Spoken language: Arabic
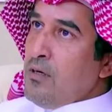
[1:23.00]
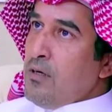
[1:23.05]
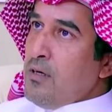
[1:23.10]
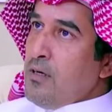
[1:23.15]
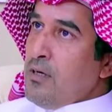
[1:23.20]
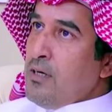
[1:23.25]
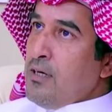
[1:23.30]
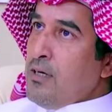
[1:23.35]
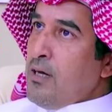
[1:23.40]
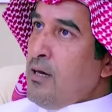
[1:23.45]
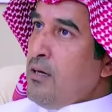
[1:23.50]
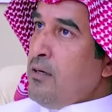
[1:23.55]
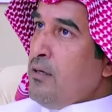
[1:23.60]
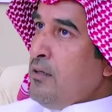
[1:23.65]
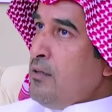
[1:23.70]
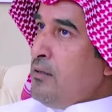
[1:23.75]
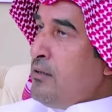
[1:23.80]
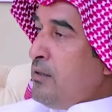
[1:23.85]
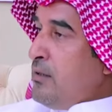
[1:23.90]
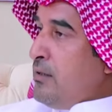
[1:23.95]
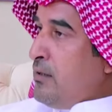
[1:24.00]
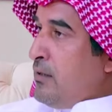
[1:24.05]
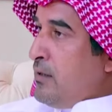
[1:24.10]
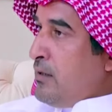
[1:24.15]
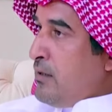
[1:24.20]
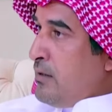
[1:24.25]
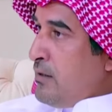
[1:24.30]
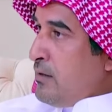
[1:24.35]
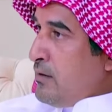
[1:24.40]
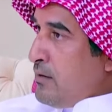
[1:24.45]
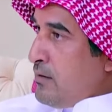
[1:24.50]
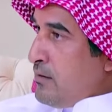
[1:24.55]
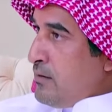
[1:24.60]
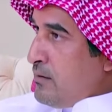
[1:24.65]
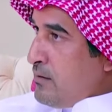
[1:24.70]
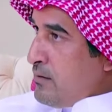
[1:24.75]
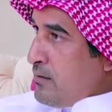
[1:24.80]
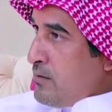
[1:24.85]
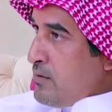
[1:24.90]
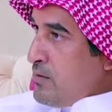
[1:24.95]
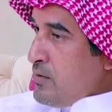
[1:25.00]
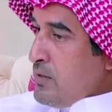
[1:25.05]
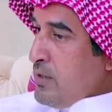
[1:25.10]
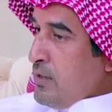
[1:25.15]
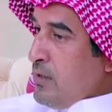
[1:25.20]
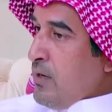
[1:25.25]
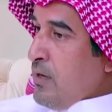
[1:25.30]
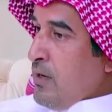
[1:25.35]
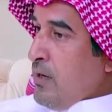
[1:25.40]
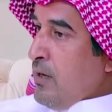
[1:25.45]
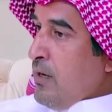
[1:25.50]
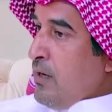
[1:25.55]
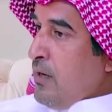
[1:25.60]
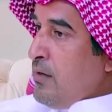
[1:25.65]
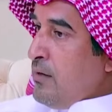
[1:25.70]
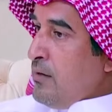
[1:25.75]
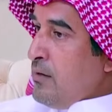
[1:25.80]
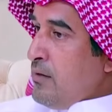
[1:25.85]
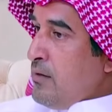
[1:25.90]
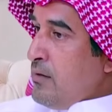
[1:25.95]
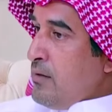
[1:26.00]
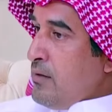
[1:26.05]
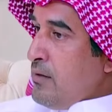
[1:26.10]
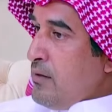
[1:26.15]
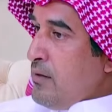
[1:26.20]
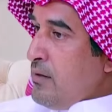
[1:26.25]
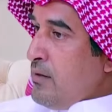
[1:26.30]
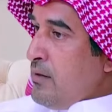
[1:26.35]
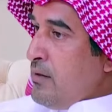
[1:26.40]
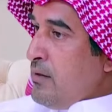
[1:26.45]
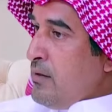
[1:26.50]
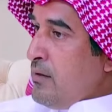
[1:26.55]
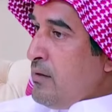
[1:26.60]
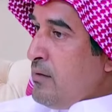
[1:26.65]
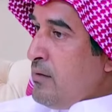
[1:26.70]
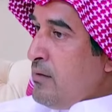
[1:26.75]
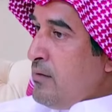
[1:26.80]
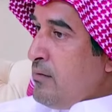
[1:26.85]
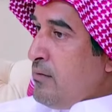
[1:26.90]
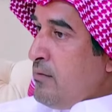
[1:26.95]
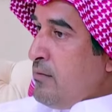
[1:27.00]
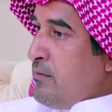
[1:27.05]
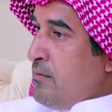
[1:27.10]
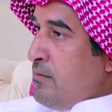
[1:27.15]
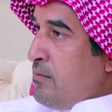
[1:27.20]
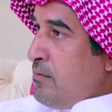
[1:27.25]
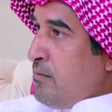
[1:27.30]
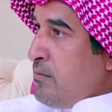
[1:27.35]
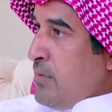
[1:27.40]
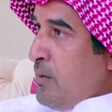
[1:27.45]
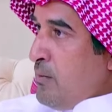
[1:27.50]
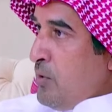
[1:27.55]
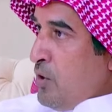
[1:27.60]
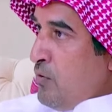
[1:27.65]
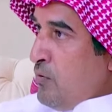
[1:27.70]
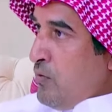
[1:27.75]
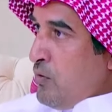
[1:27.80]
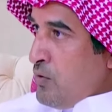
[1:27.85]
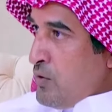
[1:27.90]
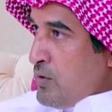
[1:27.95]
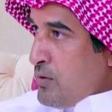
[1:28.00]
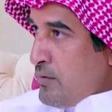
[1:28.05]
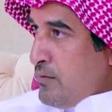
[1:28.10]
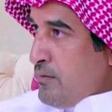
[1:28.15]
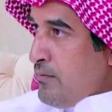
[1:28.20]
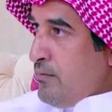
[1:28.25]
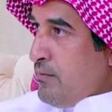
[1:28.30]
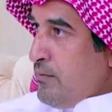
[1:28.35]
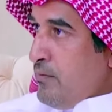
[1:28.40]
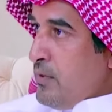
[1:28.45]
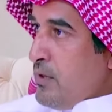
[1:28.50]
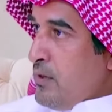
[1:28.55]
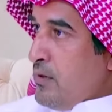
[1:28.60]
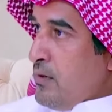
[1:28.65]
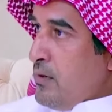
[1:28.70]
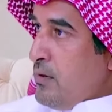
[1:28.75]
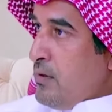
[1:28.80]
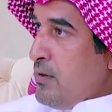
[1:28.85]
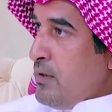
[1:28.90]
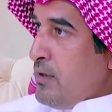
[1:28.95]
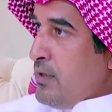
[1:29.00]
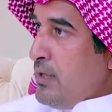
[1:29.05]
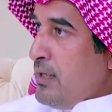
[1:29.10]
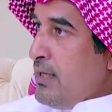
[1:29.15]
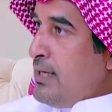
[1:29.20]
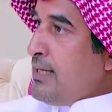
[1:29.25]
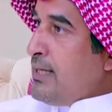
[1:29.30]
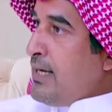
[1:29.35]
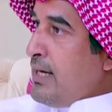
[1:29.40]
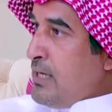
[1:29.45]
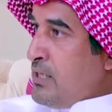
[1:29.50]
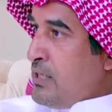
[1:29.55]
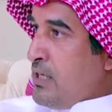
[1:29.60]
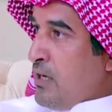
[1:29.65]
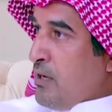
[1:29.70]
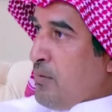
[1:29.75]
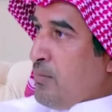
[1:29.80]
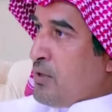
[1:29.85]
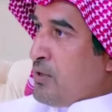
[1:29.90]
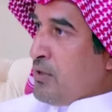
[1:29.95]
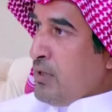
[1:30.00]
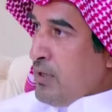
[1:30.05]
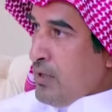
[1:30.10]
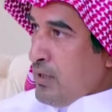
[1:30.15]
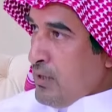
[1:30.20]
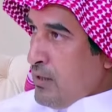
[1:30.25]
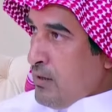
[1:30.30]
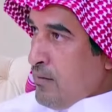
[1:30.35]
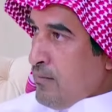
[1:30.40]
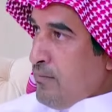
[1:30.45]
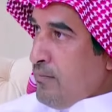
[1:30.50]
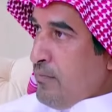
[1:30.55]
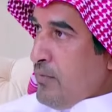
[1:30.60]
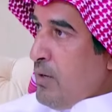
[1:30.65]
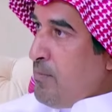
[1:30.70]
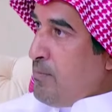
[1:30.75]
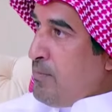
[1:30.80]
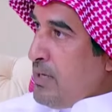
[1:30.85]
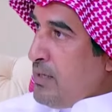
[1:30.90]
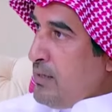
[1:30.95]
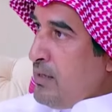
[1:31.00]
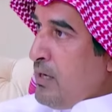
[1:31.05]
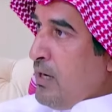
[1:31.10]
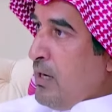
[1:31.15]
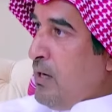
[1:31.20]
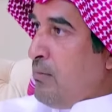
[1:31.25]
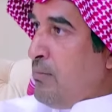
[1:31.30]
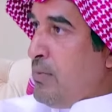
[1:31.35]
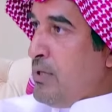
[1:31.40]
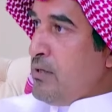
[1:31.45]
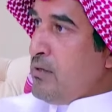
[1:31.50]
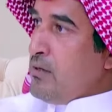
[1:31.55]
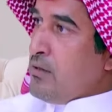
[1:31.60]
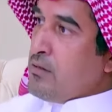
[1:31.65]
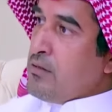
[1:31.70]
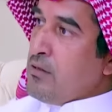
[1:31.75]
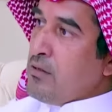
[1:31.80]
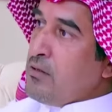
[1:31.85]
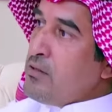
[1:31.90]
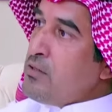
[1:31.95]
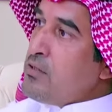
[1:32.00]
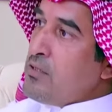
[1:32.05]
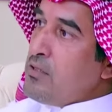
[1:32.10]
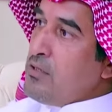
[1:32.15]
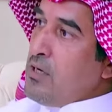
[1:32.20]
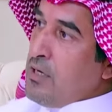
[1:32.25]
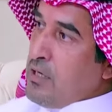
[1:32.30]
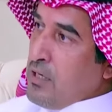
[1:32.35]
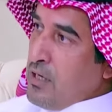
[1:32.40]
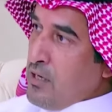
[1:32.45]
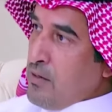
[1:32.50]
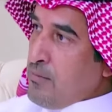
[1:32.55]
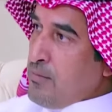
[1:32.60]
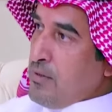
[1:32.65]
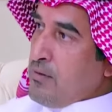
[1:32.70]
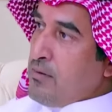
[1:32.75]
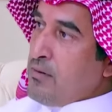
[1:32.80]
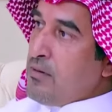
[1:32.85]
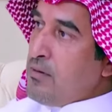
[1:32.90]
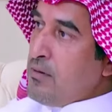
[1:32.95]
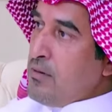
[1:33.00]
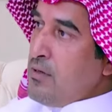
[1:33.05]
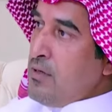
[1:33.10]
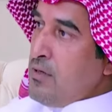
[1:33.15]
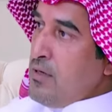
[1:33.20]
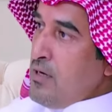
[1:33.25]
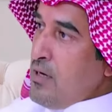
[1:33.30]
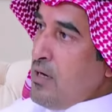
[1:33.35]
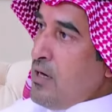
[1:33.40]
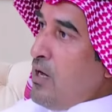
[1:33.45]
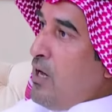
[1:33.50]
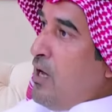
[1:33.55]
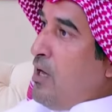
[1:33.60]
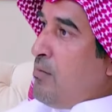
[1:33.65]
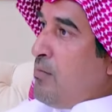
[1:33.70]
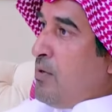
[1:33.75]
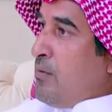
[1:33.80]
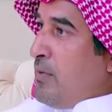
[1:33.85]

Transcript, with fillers: قال لي عندي آه، سياره الان آه، ما معي فلوس قلت انا جايك بالطريق قريب عبيته قال عبيتك الطريق انا قريب منك المهم انا